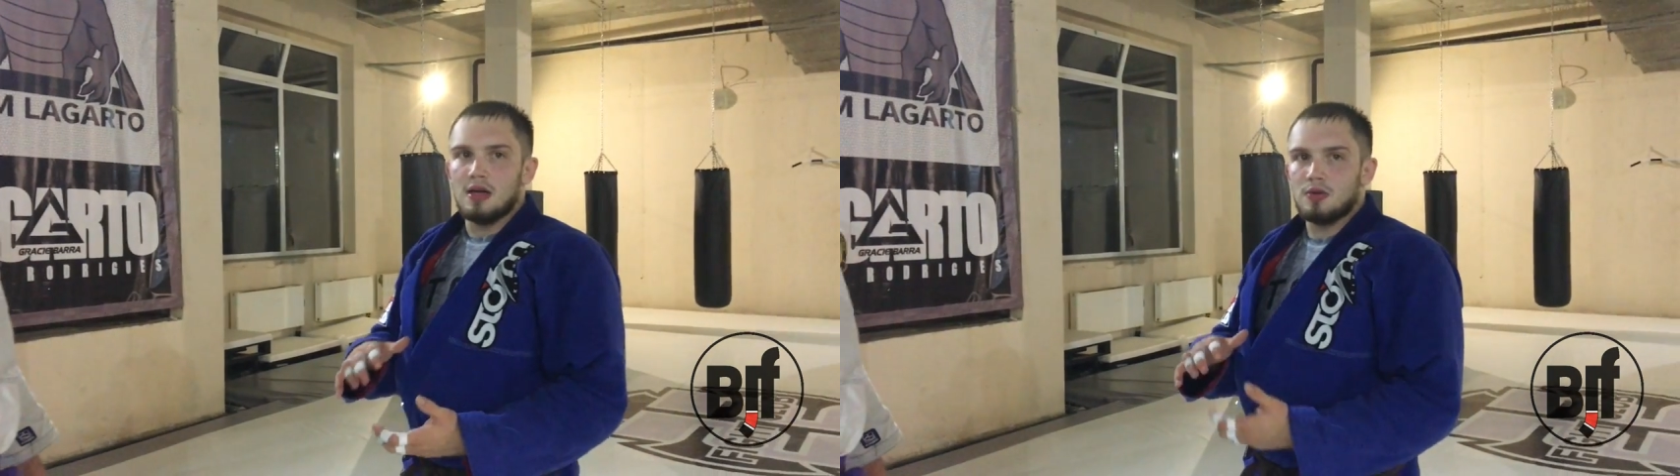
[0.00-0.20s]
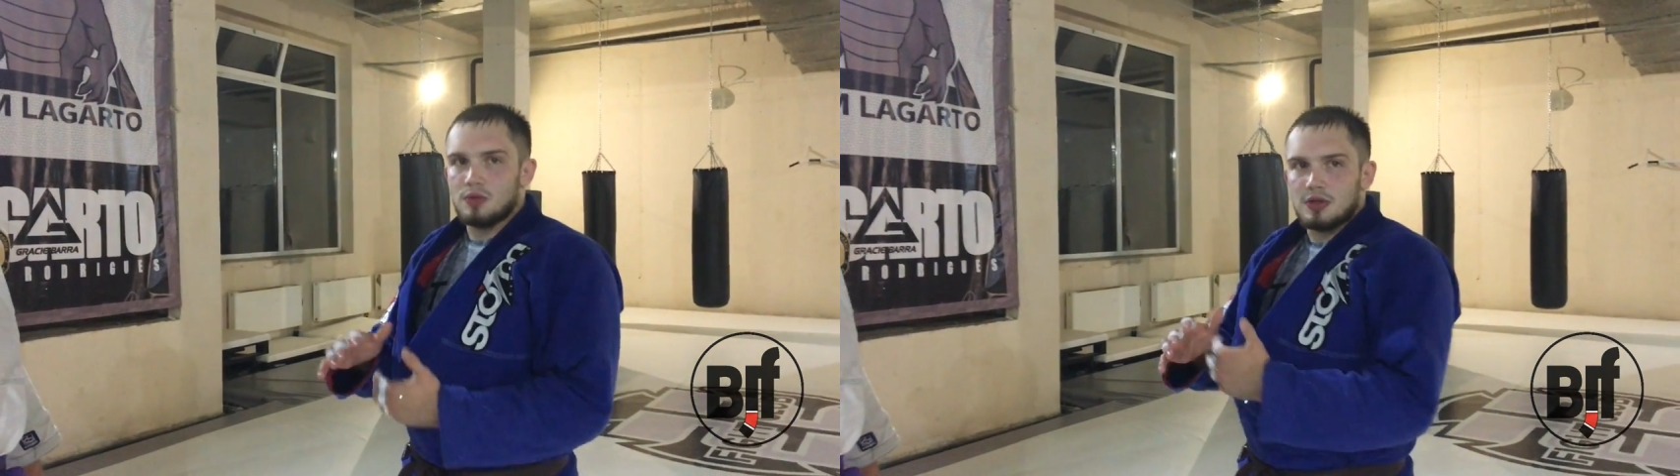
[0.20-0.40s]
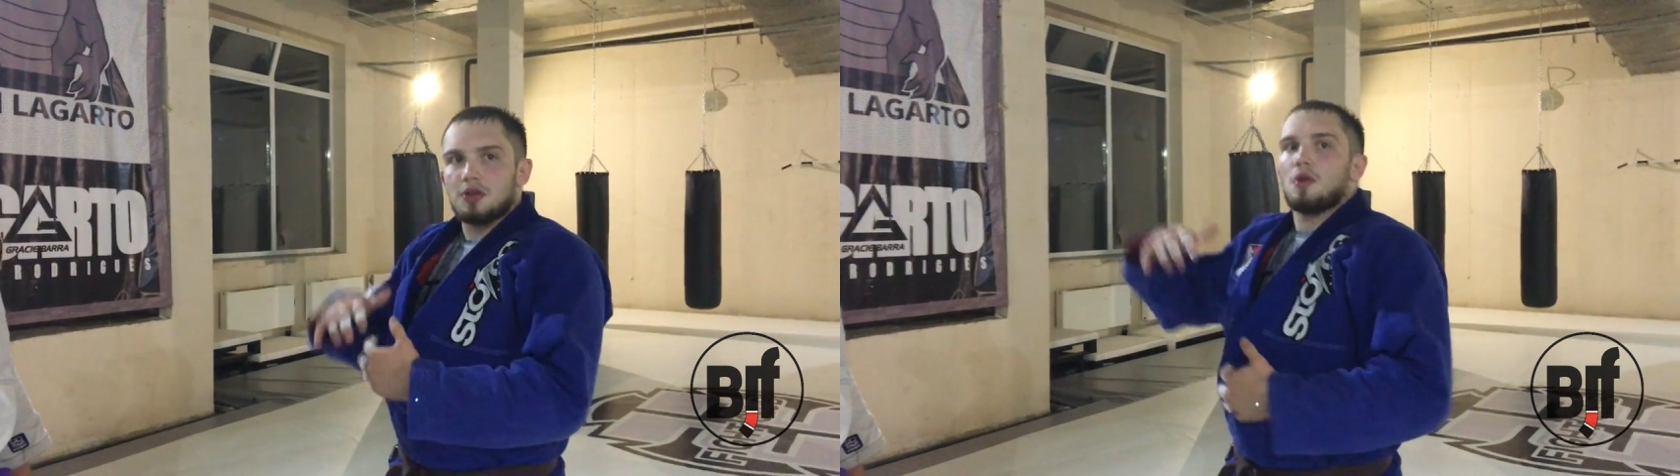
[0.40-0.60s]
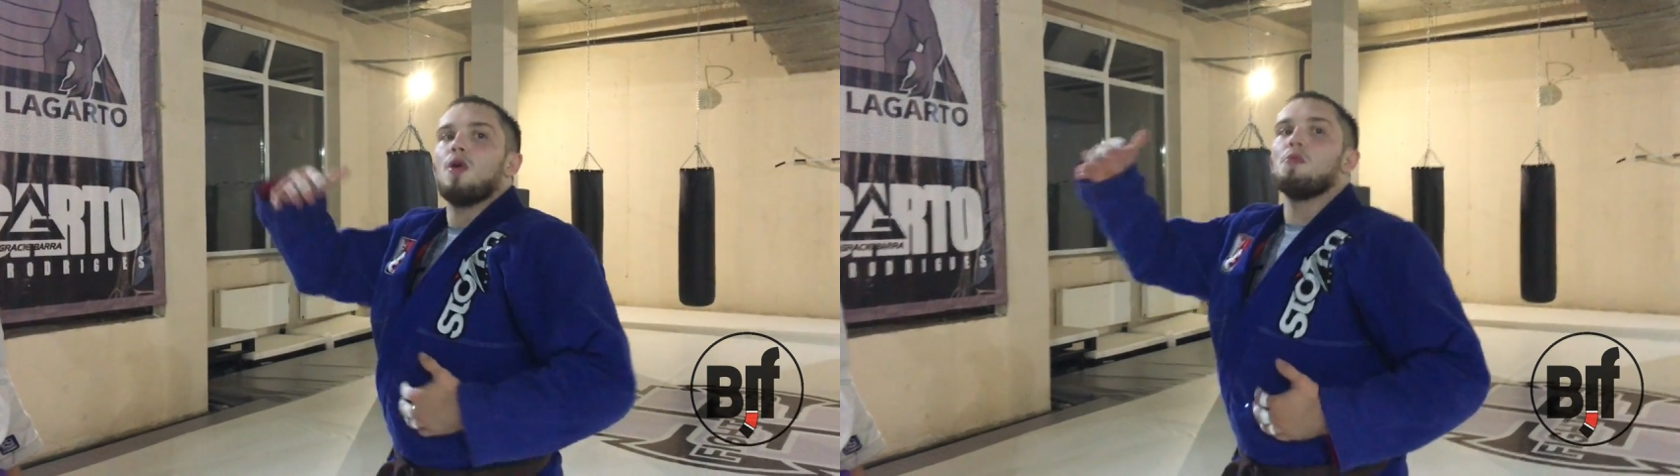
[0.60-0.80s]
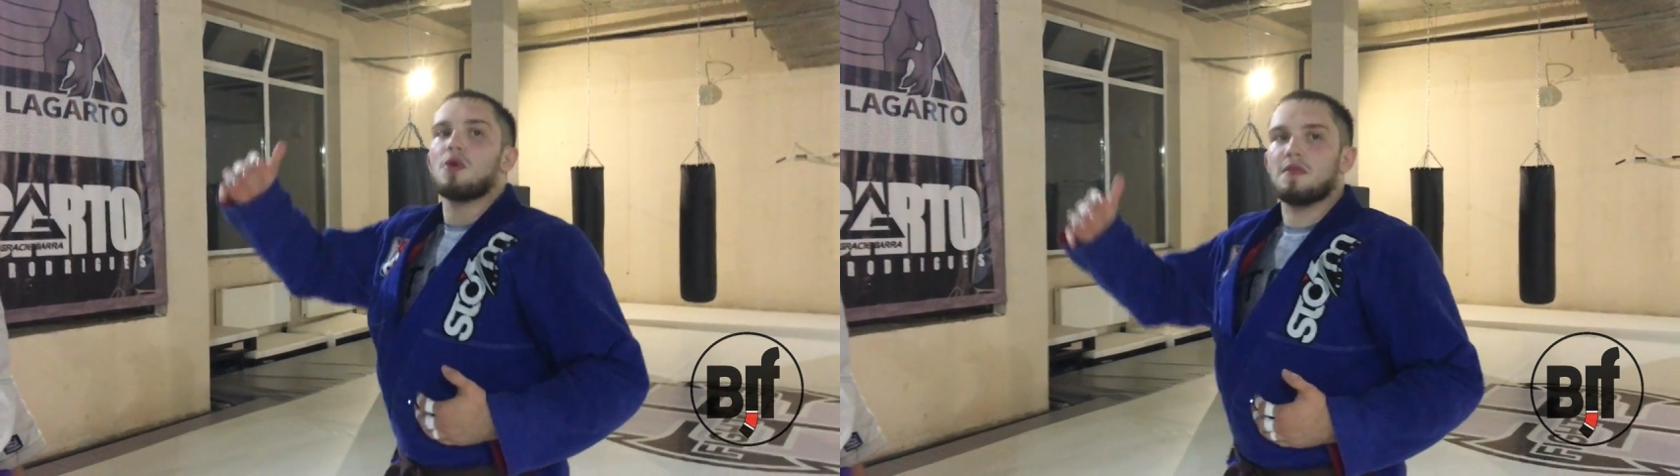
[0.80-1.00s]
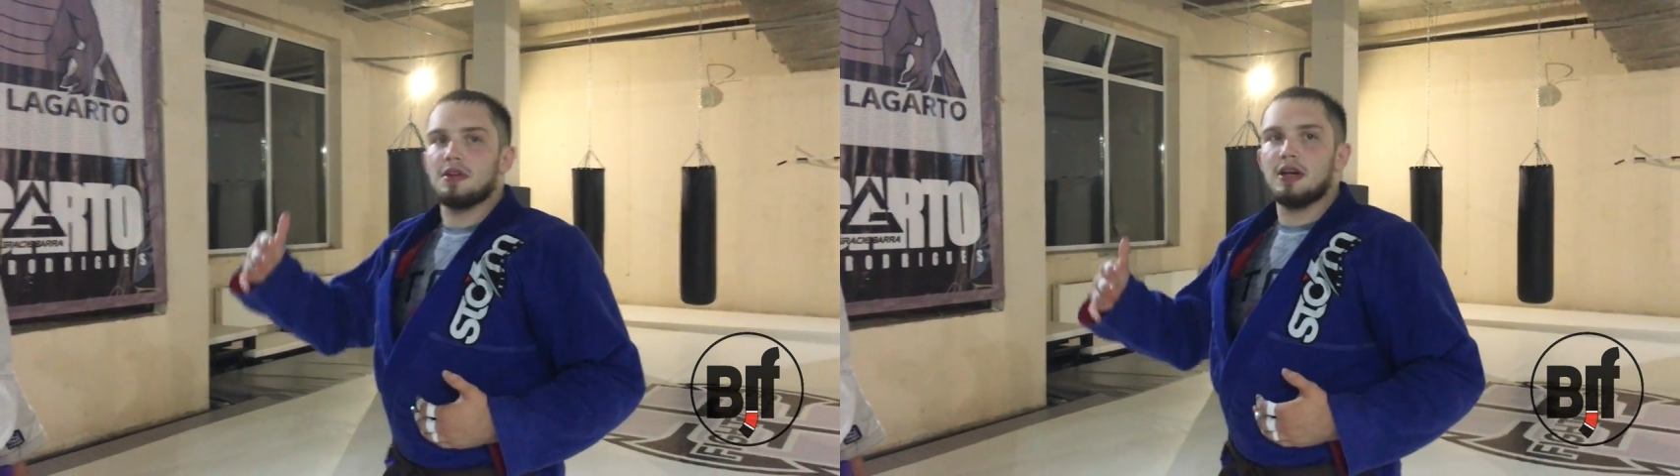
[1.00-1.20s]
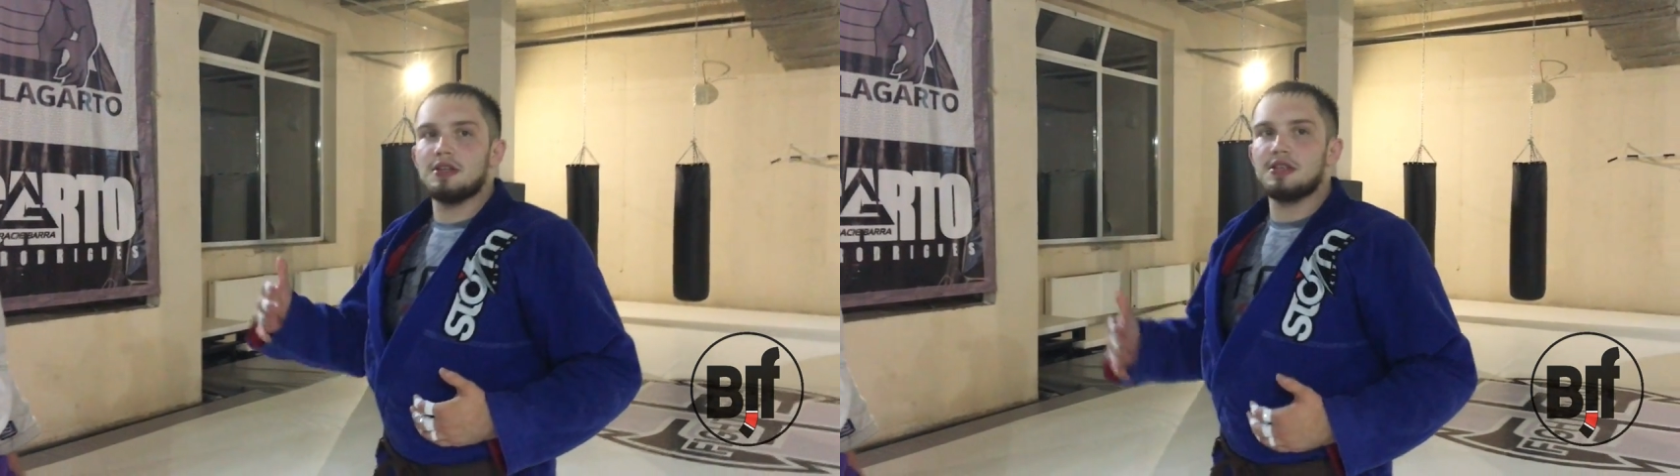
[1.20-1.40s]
ну, не на другом уровне, да,